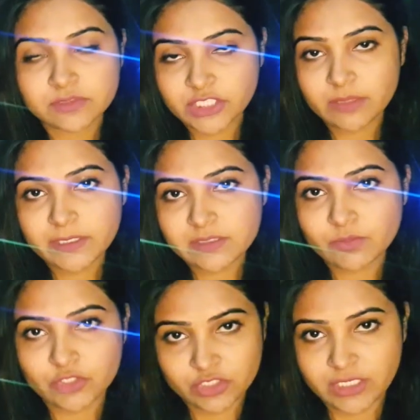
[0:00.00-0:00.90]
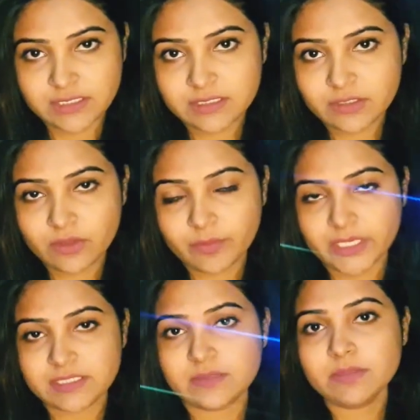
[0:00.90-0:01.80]
जेल बेस्ड मॉइस्चराइज़र के
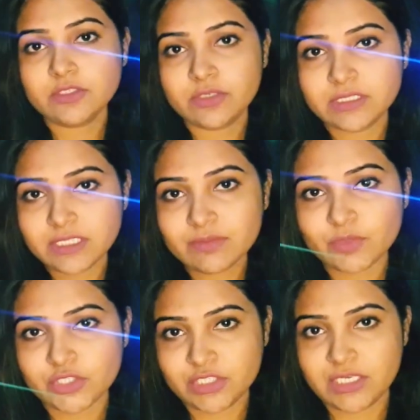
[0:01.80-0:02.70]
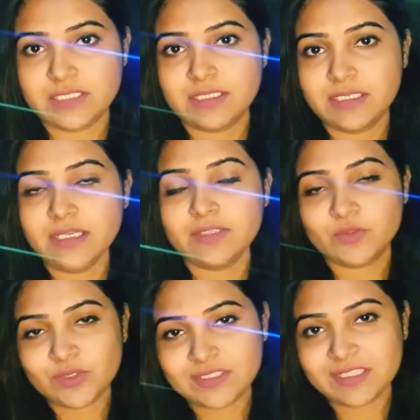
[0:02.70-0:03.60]
कंपैरिजन में थोड़ा थिक मॉइस्चराइज़र है तो
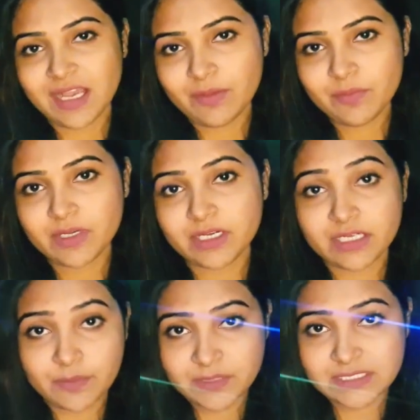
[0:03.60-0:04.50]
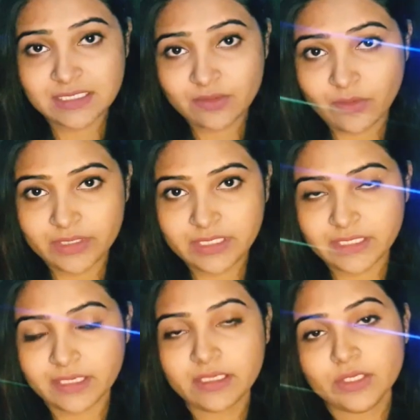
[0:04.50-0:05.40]
इसे आप अगर आपकी स्किन ऑयली
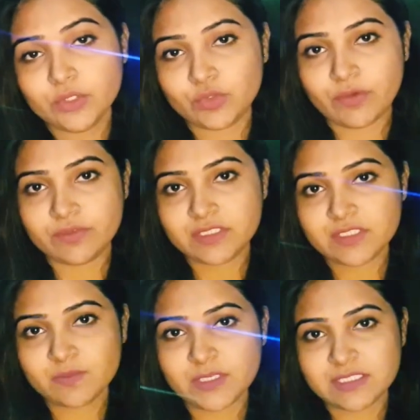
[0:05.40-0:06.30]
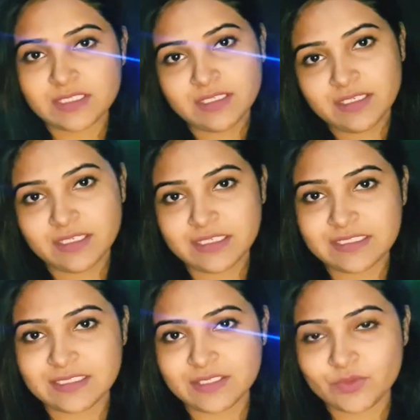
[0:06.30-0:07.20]
है तो आप विंटर्स में इसे
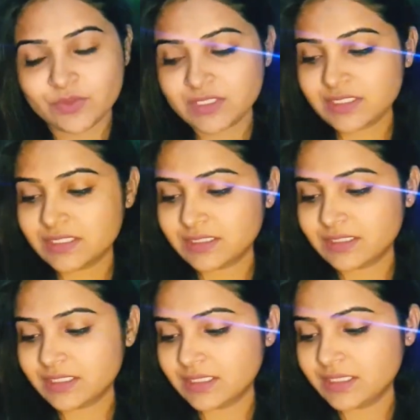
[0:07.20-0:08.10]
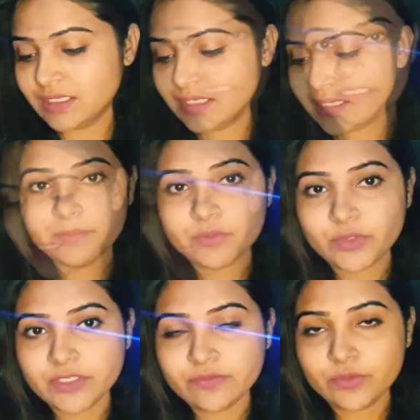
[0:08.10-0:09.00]
ईजिली यूज़ कर सकते हैं ये टब
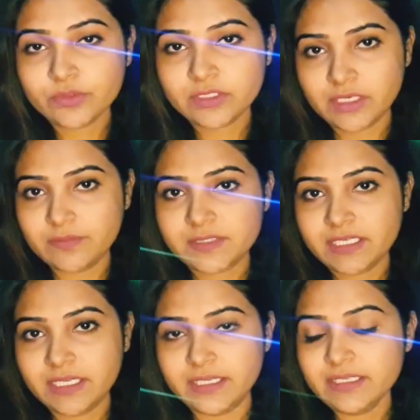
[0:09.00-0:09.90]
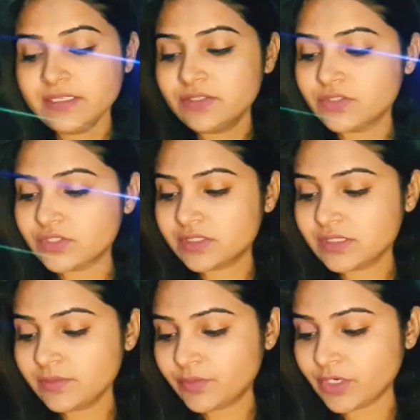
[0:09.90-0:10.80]
24 ग्राम्स का है
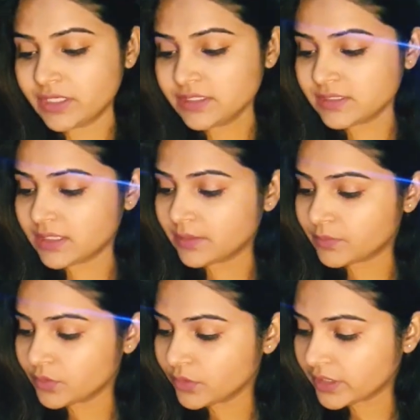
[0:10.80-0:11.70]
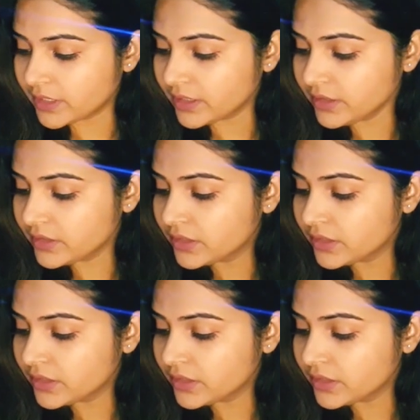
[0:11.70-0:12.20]
जिसकी प्राइस आपको है